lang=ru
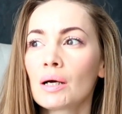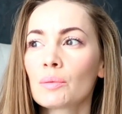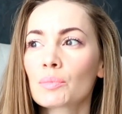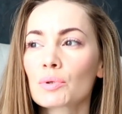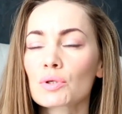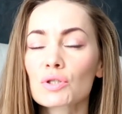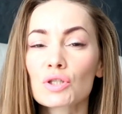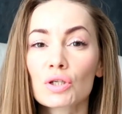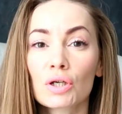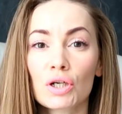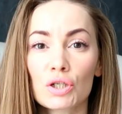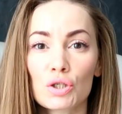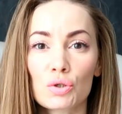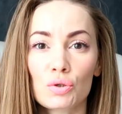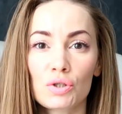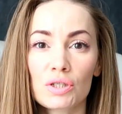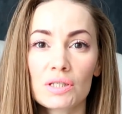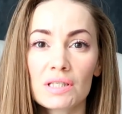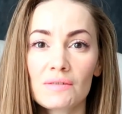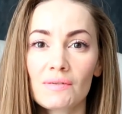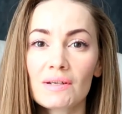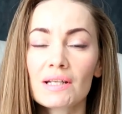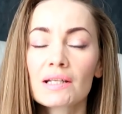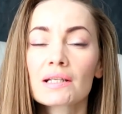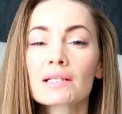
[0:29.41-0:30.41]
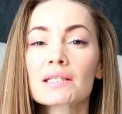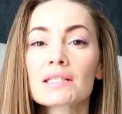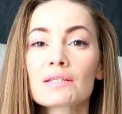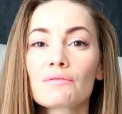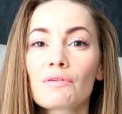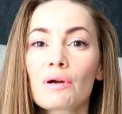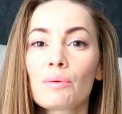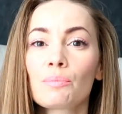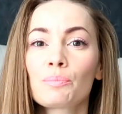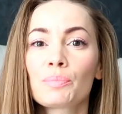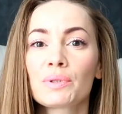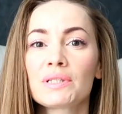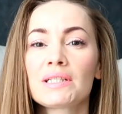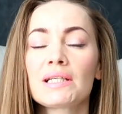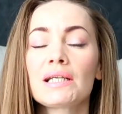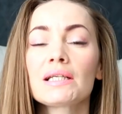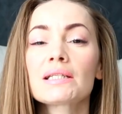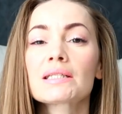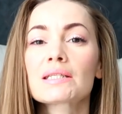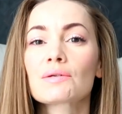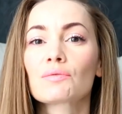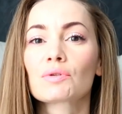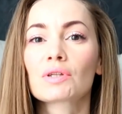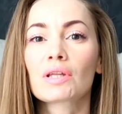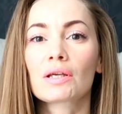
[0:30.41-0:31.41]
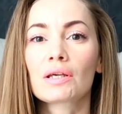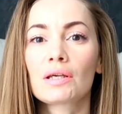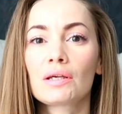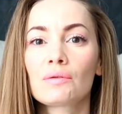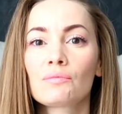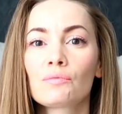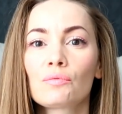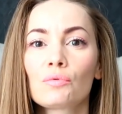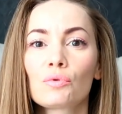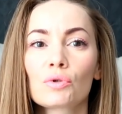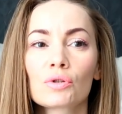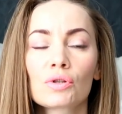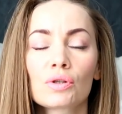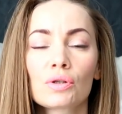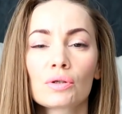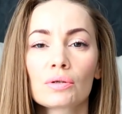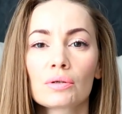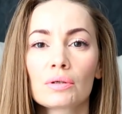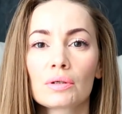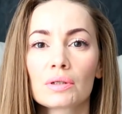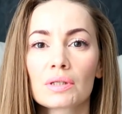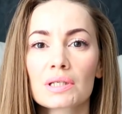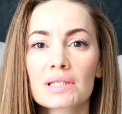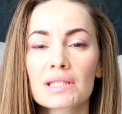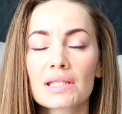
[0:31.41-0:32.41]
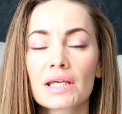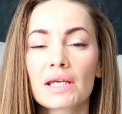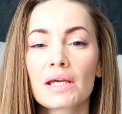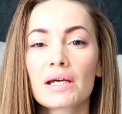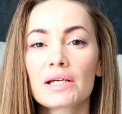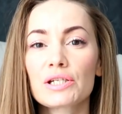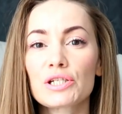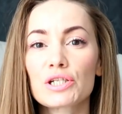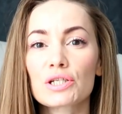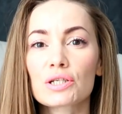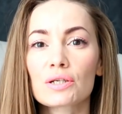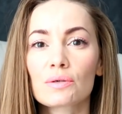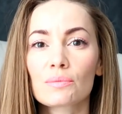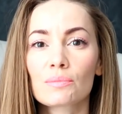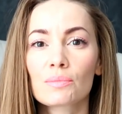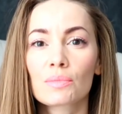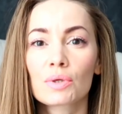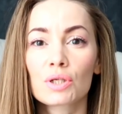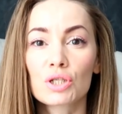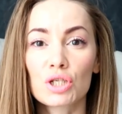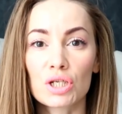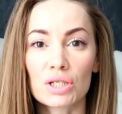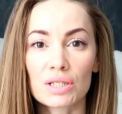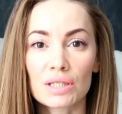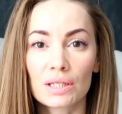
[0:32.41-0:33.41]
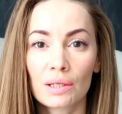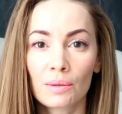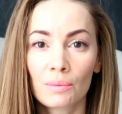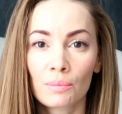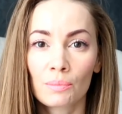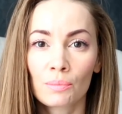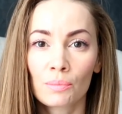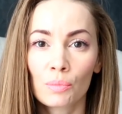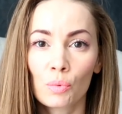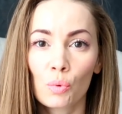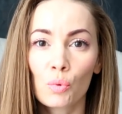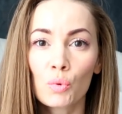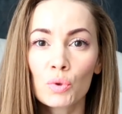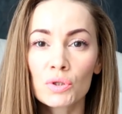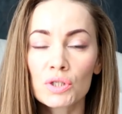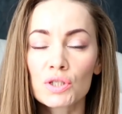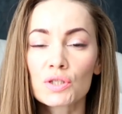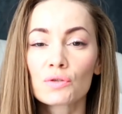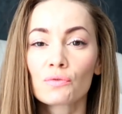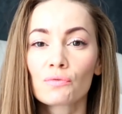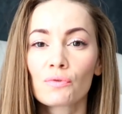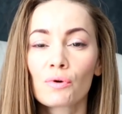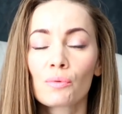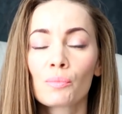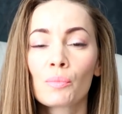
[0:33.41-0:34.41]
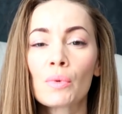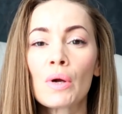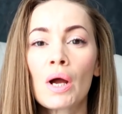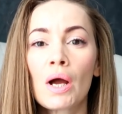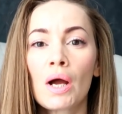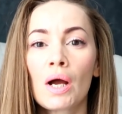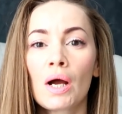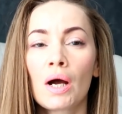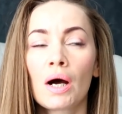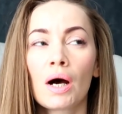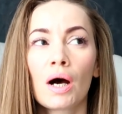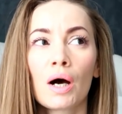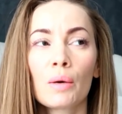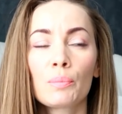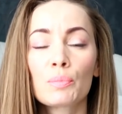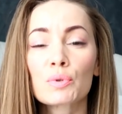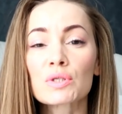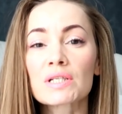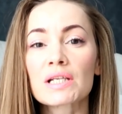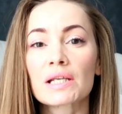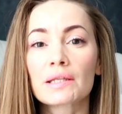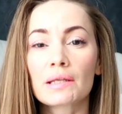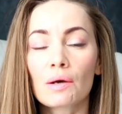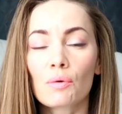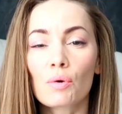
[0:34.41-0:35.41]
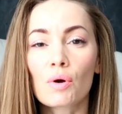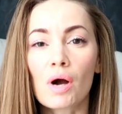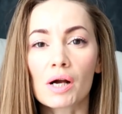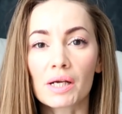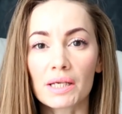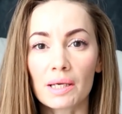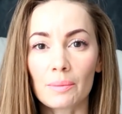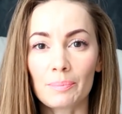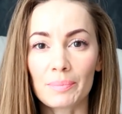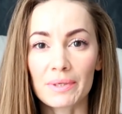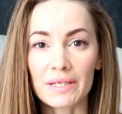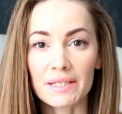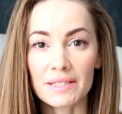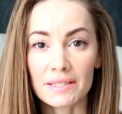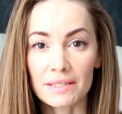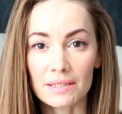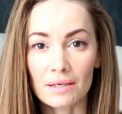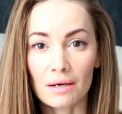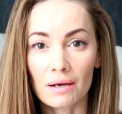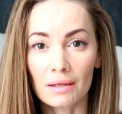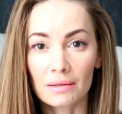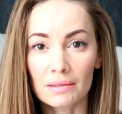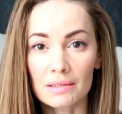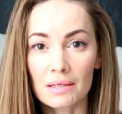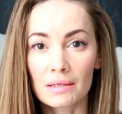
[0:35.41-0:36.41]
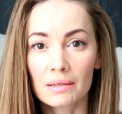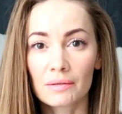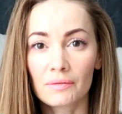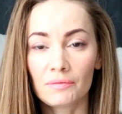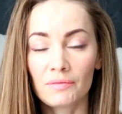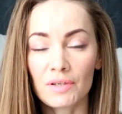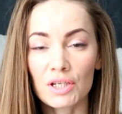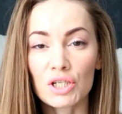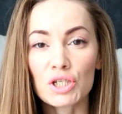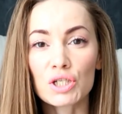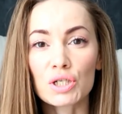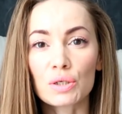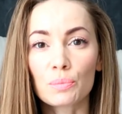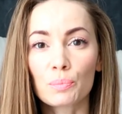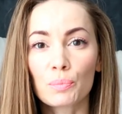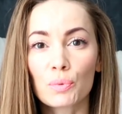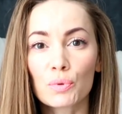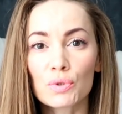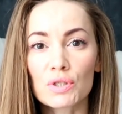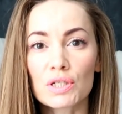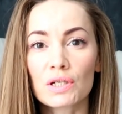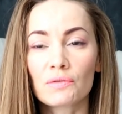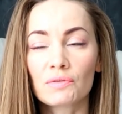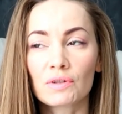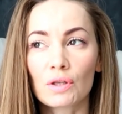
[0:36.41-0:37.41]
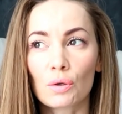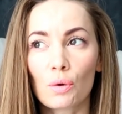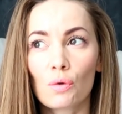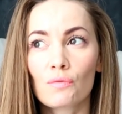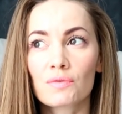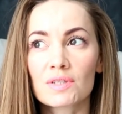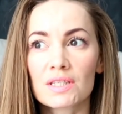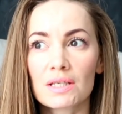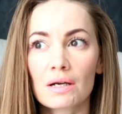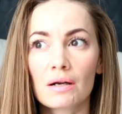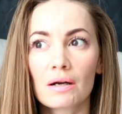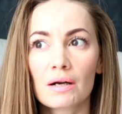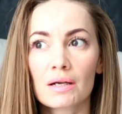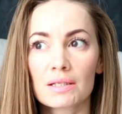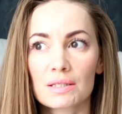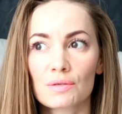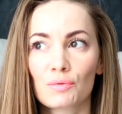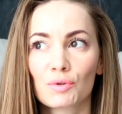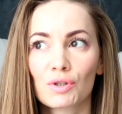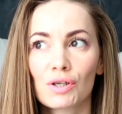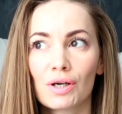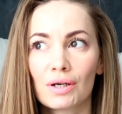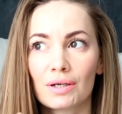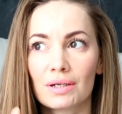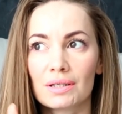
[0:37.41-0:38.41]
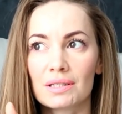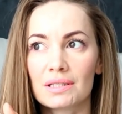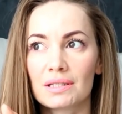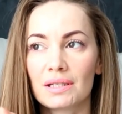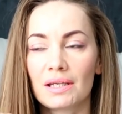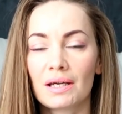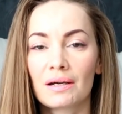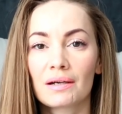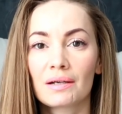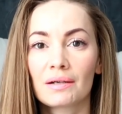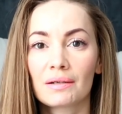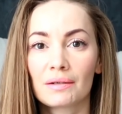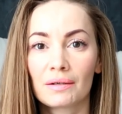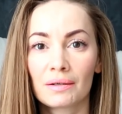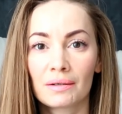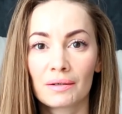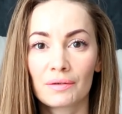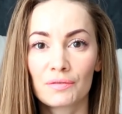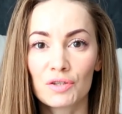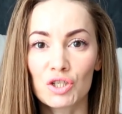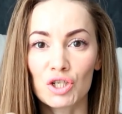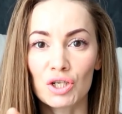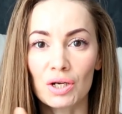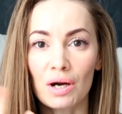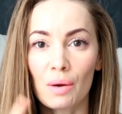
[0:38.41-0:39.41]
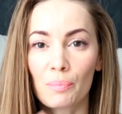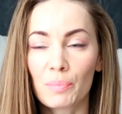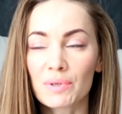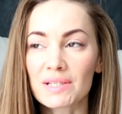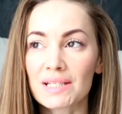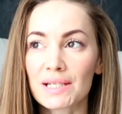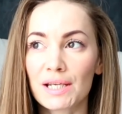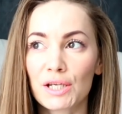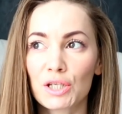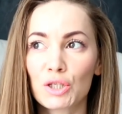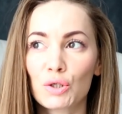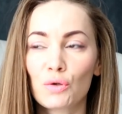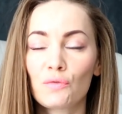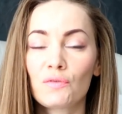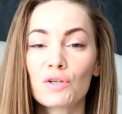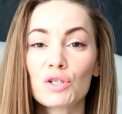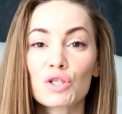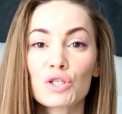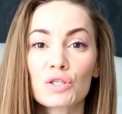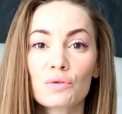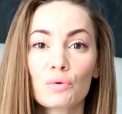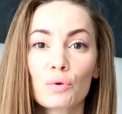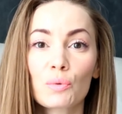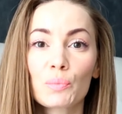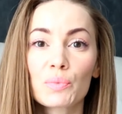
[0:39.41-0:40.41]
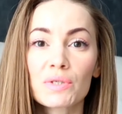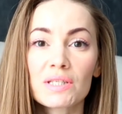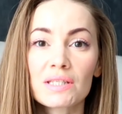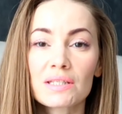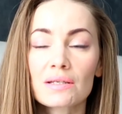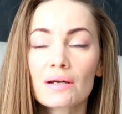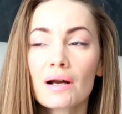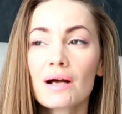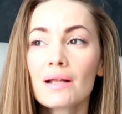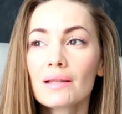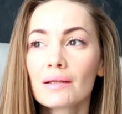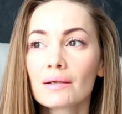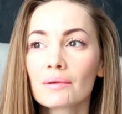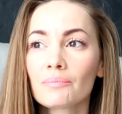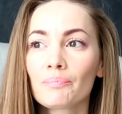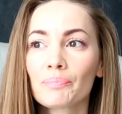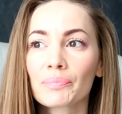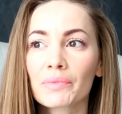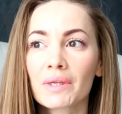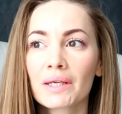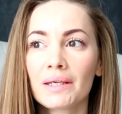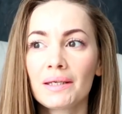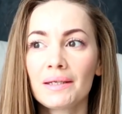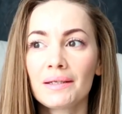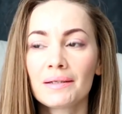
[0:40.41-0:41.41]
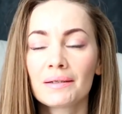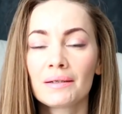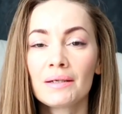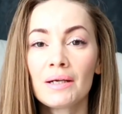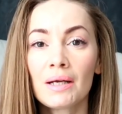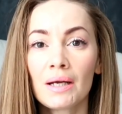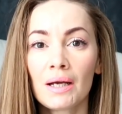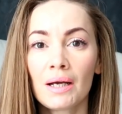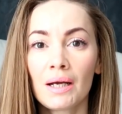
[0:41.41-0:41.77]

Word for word: Просто хочу действительно с вами поделиться вот таким вот э, настоящим э, честным отзывом а, после того, как я перестирала вещи после второго заказа. Вот как раз я э, вчера последнюю вещь свою постирала и